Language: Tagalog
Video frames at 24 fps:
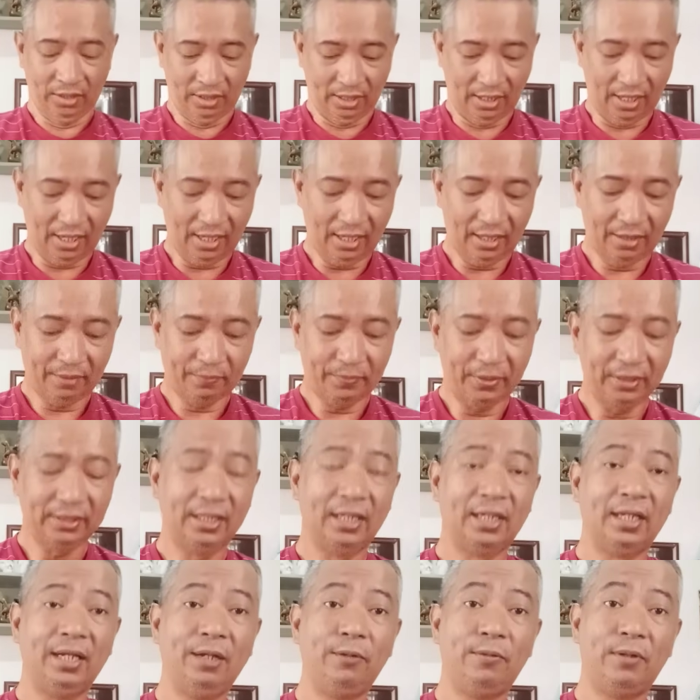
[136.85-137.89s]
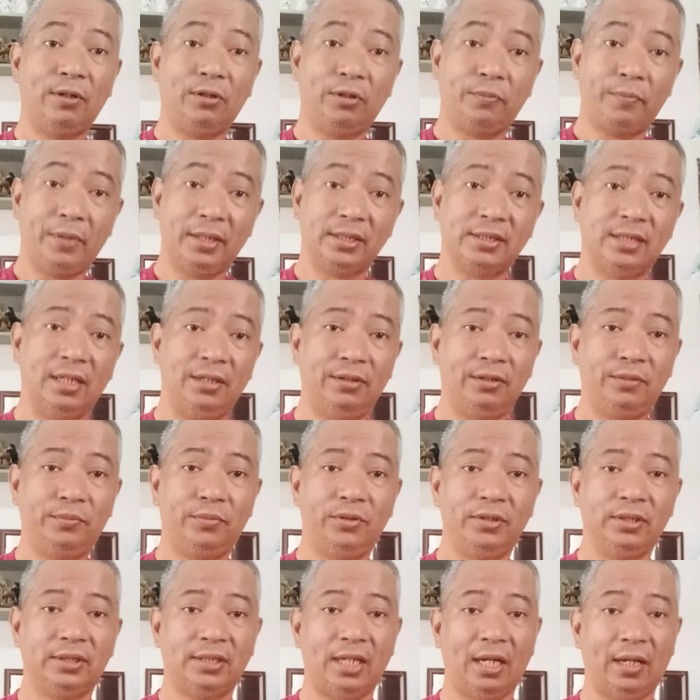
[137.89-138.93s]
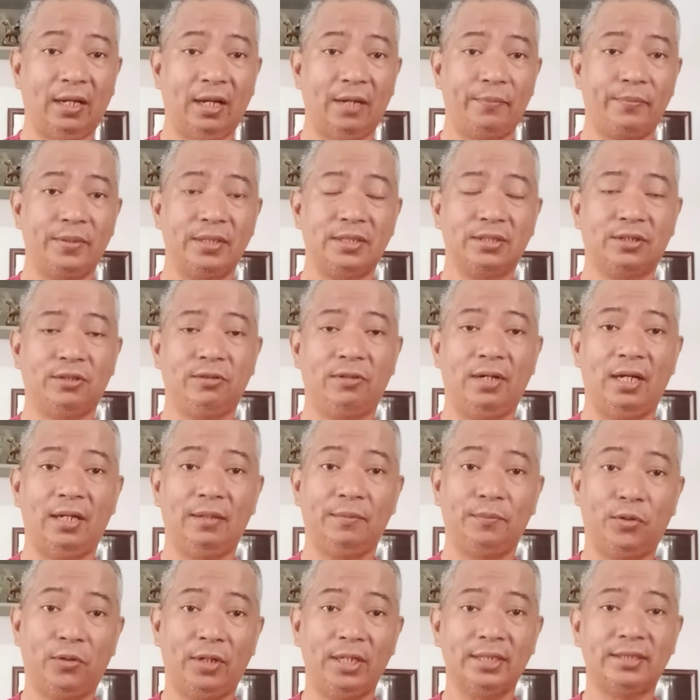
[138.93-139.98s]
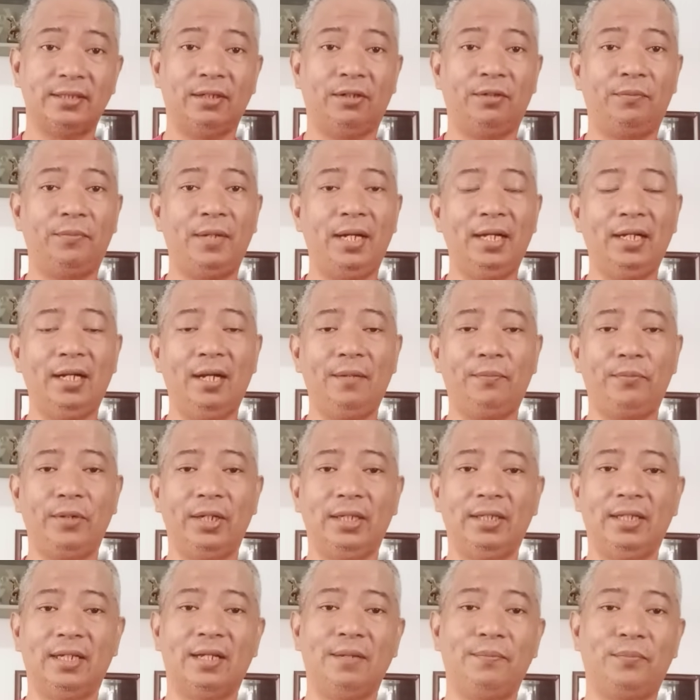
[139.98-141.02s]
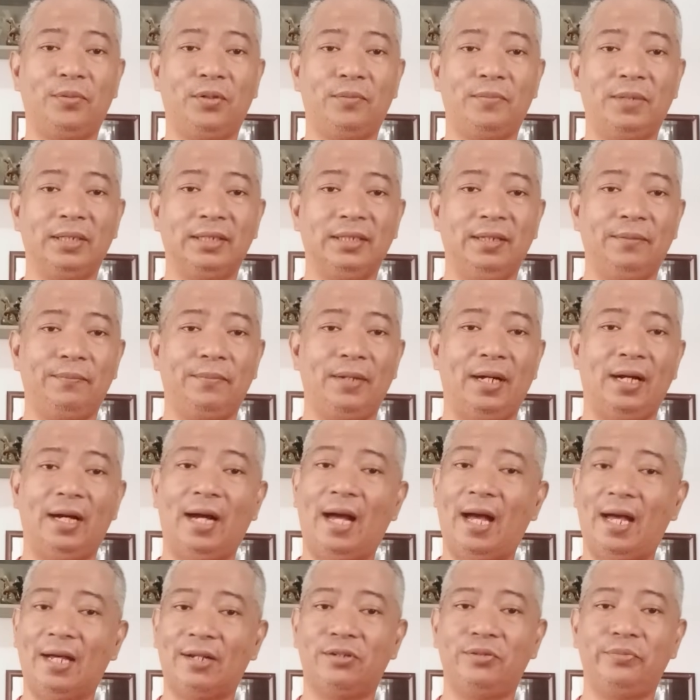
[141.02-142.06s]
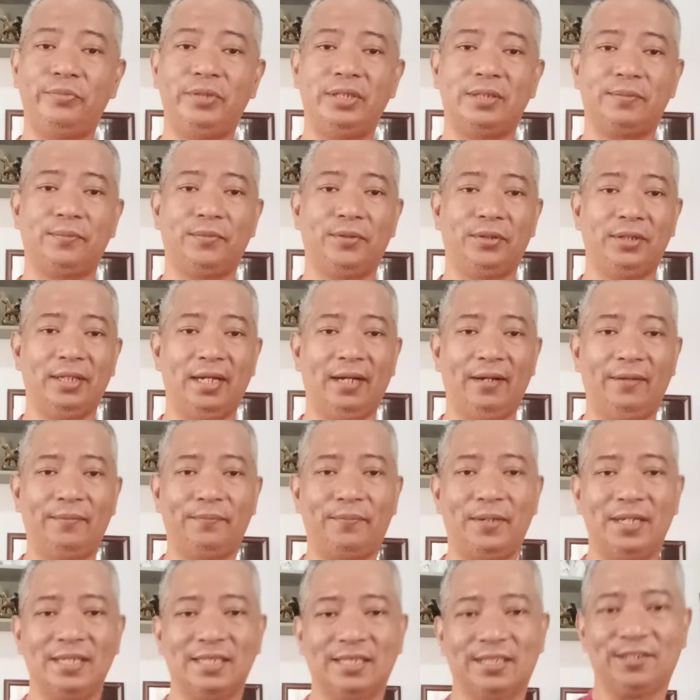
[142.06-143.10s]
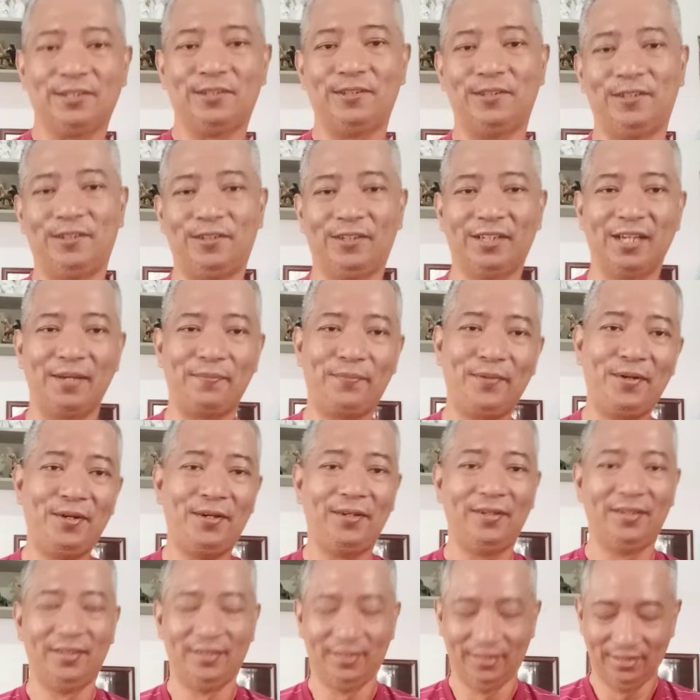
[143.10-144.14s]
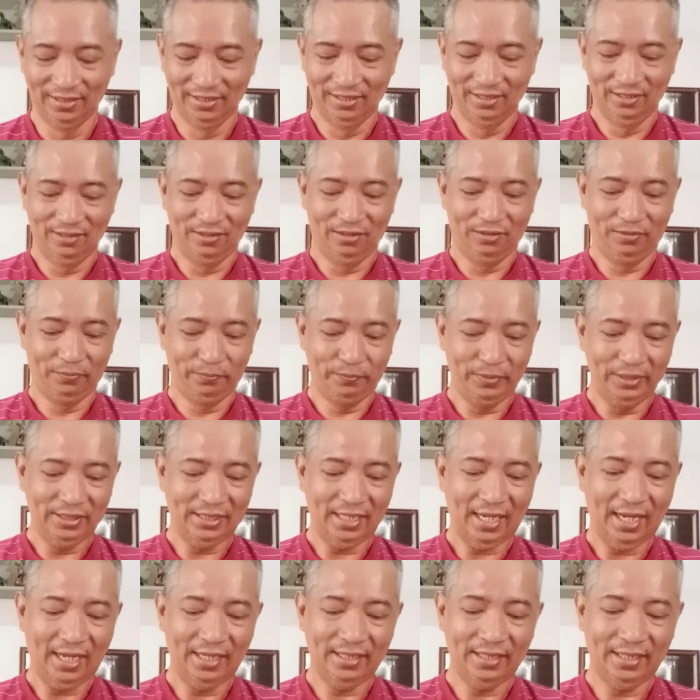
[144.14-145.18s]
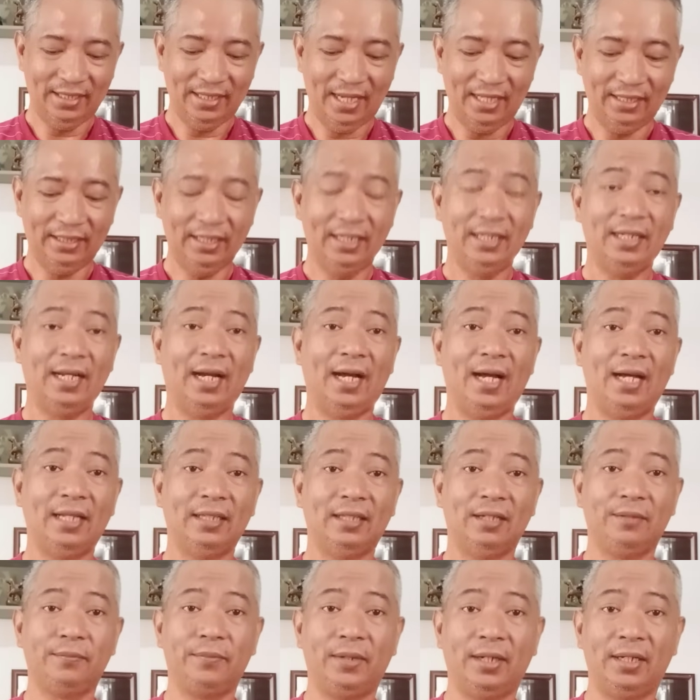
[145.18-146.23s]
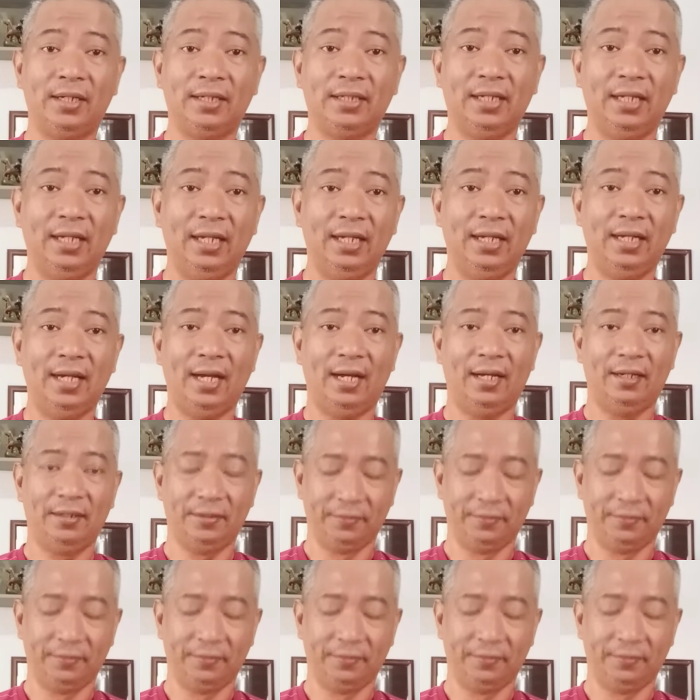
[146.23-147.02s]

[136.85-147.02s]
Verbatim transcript: uh, pagdiriwang o pagsalubong sa Kapaskuhan. Bukas ng umaga, pwede rin po magsimba ang araw mismo ng Pasko. Okay po? Umpisahan na natin ang ating mga giya.